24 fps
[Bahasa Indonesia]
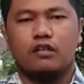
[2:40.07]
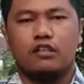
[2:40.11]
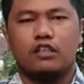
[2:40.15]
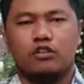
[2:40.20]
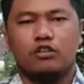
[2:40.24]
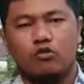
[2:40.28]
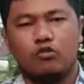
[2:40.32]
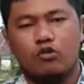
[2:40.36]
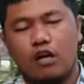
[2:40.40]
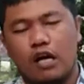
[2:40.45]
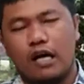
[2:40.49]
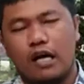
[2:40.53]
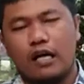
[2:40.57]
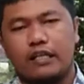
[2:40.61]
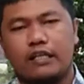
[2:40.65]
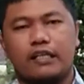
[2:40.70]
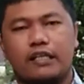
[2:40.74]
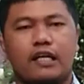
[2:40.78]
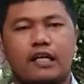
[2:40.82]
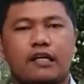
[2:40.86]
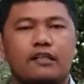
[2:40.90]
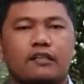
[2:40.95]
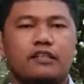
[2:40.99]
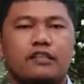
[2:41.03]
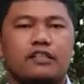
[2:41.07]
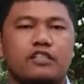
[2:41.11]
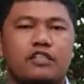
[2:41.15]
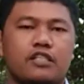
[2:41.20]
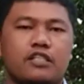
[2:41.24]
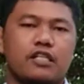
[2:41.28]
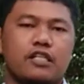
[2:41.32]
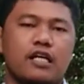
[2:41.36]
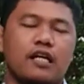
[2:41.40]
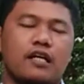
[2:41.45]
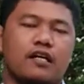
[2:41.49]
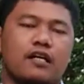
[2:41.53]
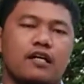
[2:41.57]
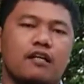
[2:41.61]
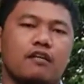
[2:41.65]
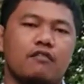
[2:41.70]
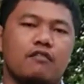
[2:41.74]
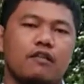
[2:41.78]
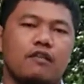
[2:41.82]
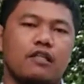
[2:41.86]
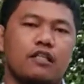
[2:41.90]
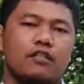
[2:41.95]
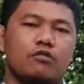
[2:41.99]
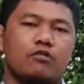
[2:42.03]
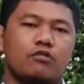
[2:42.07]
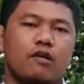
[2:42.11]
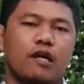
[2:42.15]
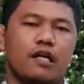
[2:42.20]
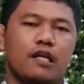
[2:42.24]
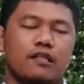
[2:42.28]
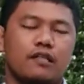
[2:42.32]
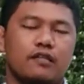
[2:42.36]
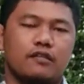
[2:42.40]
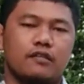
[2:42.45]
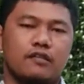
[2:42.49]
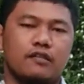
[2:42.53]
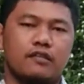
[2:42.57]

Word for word: Itulah yang disesalkan oleh Tuhan.